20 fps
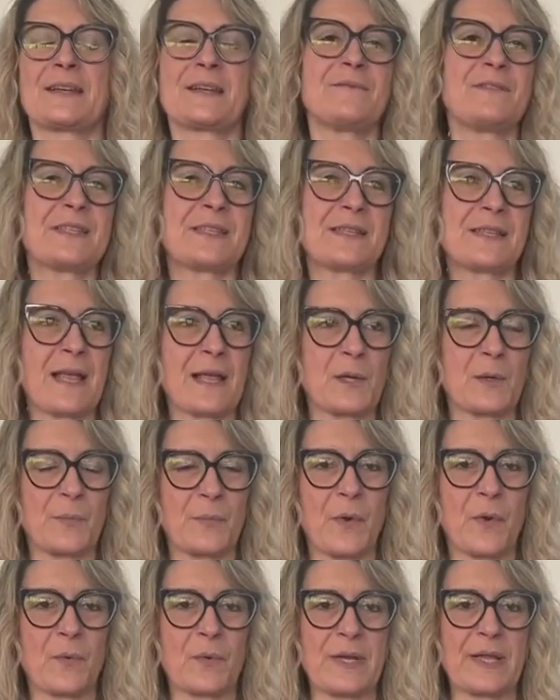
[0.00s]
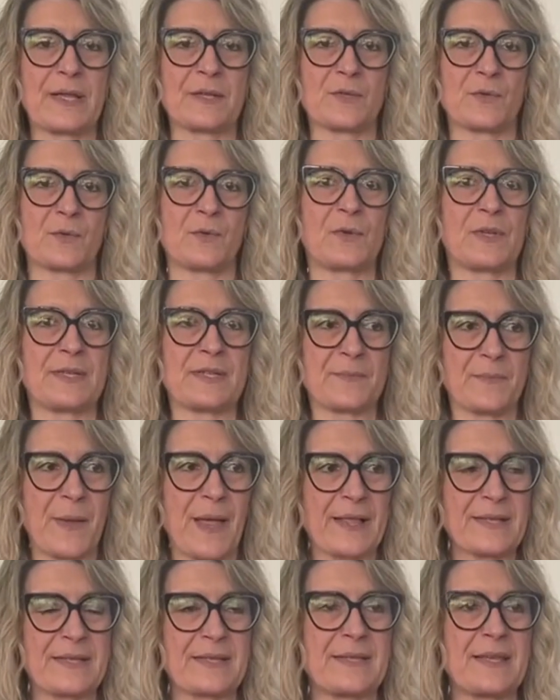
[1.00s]
rivisitare un po' quelli che sono gli
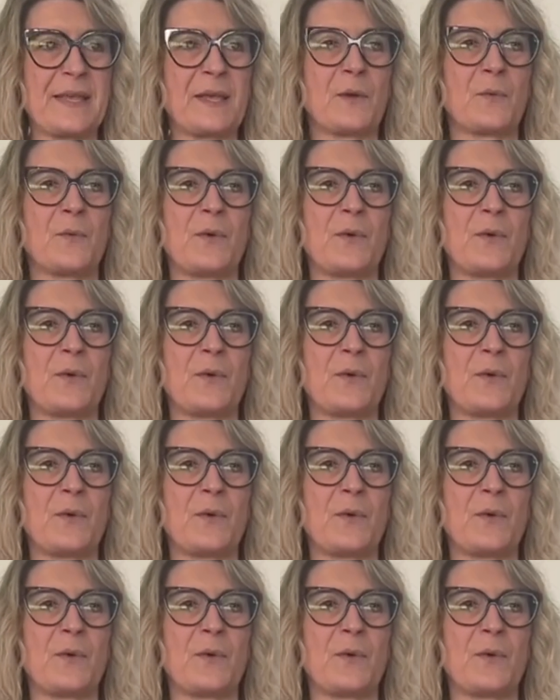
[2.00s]
spazi,